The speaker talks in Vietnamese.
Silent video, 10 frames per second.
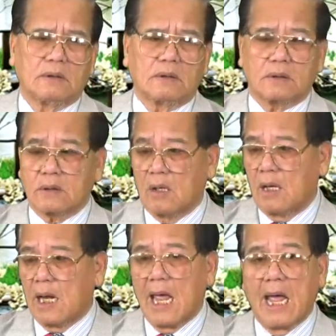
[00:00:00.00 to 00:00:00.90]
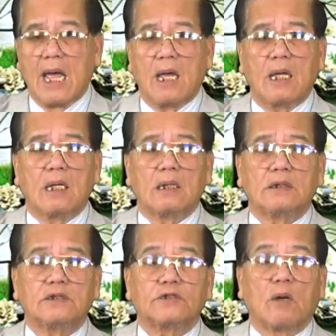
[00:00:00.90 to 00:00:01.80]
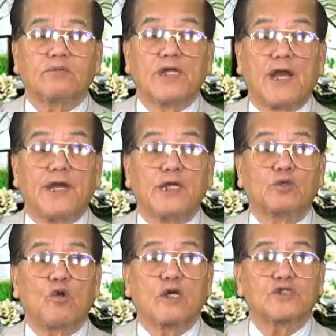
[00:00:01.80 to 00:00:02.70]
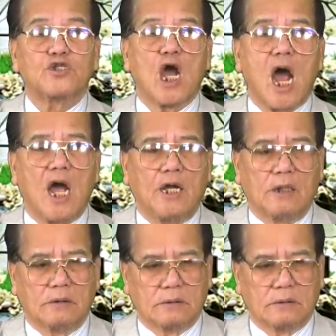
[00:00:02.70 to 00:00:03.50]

Nó là trong gia đình Rothschild.